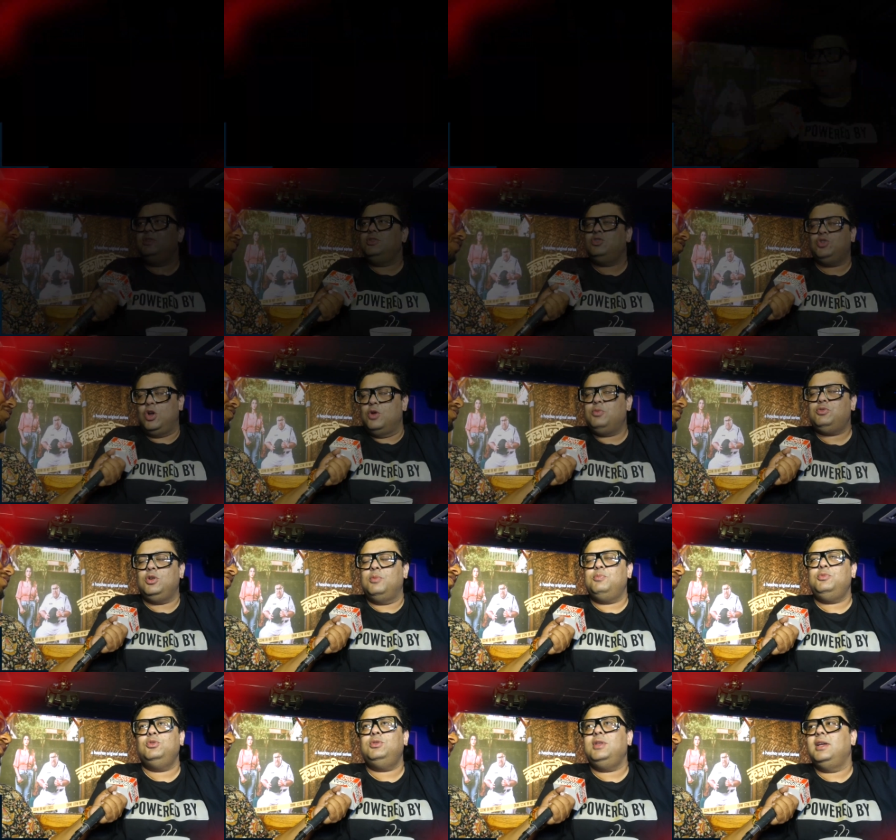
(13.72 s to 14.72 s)
জীবনে সব
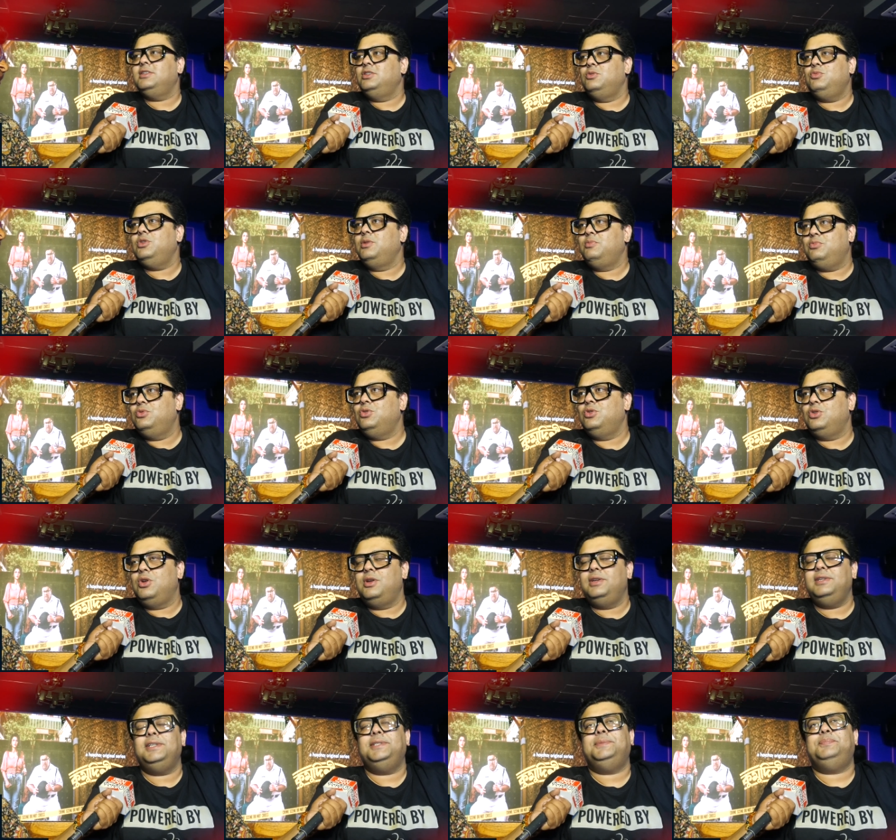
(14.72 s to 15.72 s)
স্বপ্ন তো এক জীবনে পূরণ
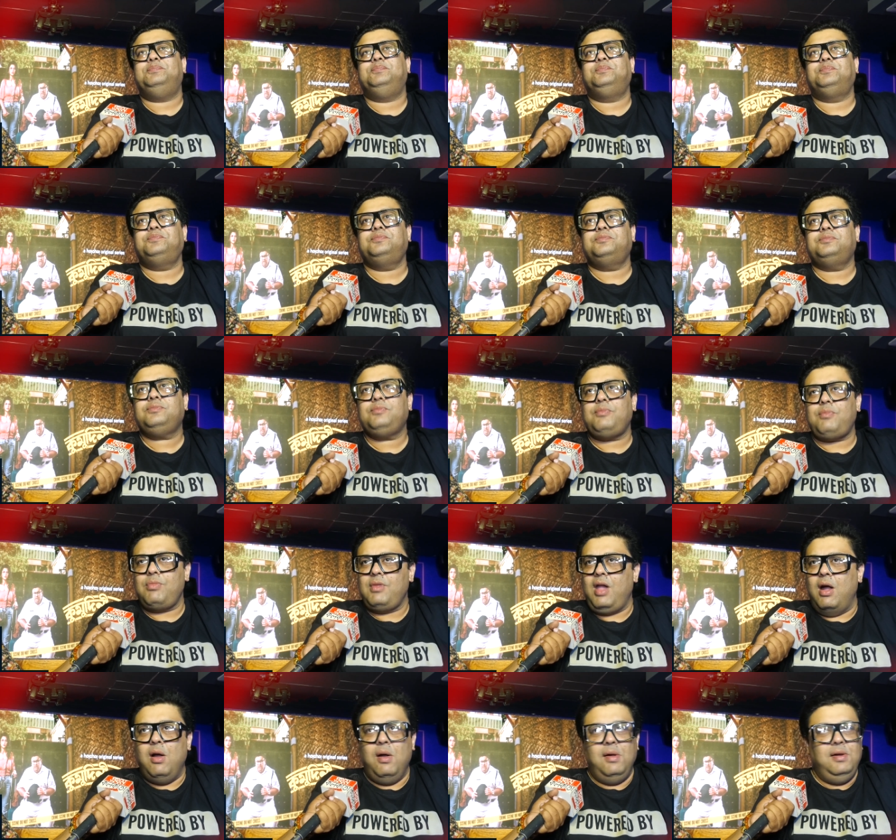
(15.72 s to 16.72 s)
হয় না
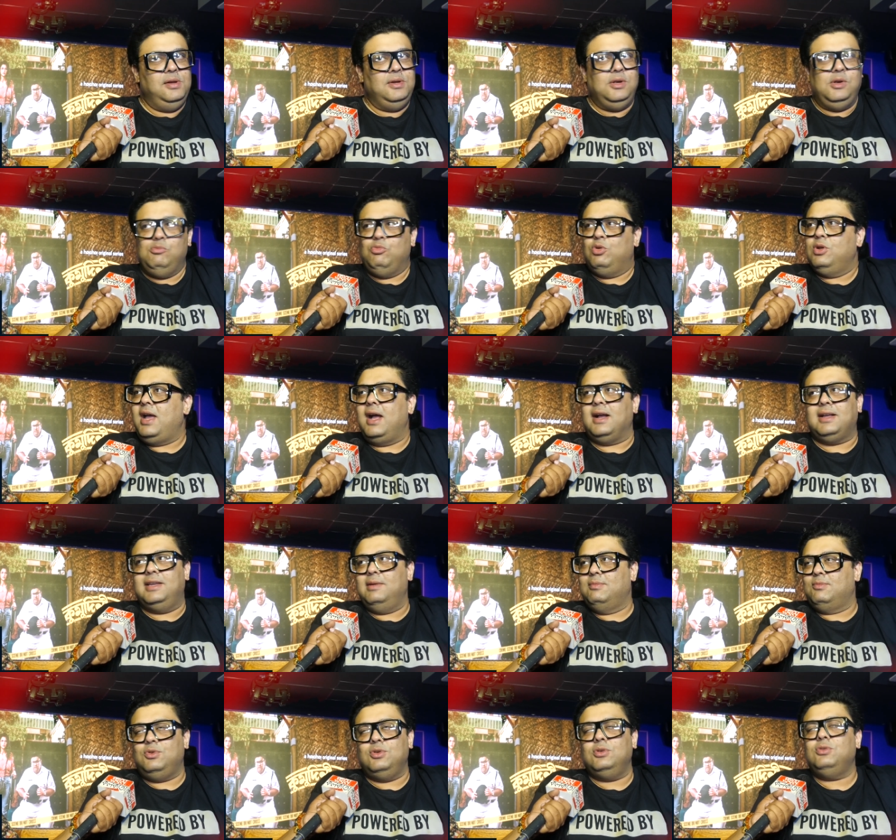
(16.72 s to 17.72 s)
ফলে
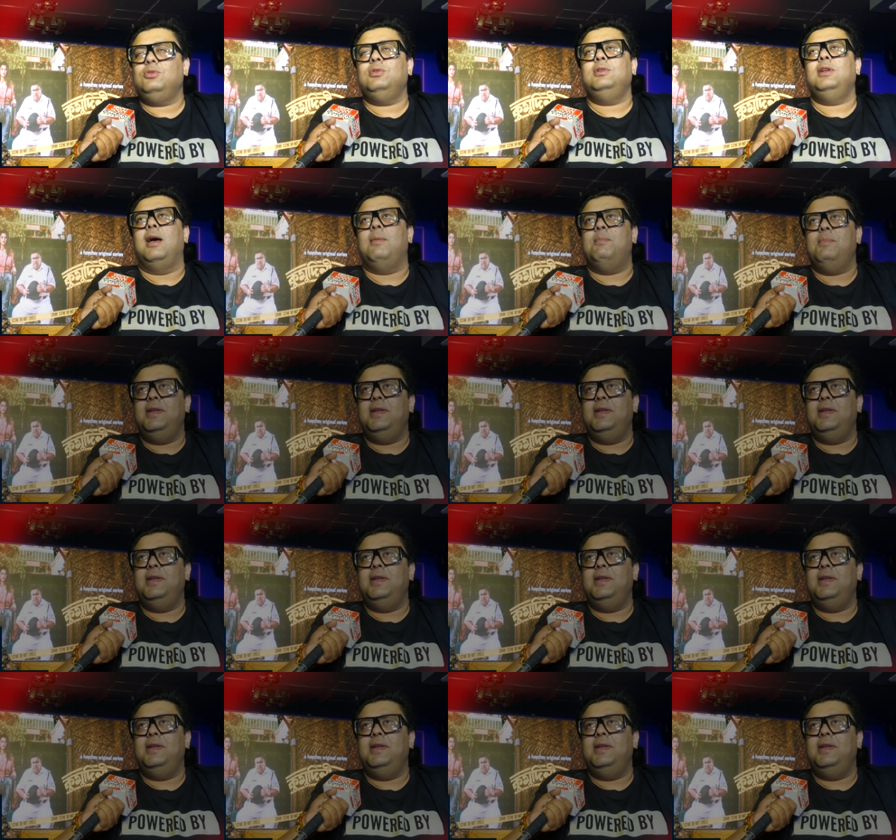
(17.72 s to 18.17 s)
আক্ষেপ করে কোনো লাভ